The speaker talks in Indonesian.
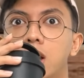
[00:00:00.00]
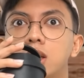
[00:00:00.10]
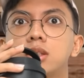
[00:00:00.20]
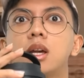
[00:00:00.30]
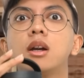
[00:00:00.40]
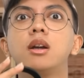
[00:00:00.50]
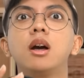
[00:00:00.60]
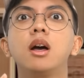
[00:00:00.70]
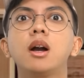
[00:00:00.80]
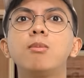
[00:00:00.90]

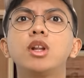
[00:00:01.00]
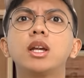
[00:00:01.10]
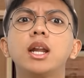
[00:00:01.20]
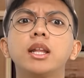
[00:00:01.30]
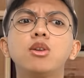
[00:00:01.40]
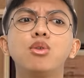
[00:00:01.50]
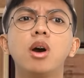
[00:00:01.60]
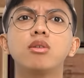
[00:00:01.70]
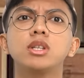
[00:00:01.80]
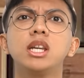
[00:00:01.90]
Astaga, kamu datang-datang nuduh
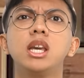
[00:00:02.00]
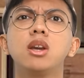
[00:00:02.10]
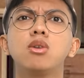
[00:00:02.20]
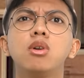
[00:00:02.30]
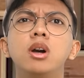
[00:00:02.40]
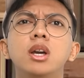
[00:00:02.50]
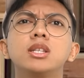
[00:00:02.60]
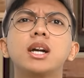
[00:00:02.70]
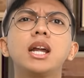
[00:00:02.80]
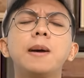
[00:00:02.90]
aku selingkuh.
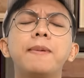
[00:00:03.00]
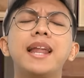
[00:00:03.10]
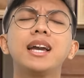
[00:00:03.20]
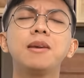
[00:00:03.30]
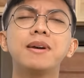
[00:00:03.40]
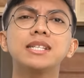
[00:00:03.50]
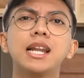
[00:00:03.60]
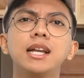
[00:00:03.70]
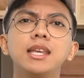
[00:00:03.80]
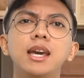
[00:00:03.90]
Sekarang apa lagi
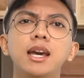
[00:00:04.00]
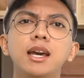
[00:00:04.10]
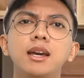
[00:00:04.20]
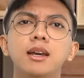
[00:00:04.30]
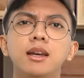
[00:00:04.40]
masalahnya?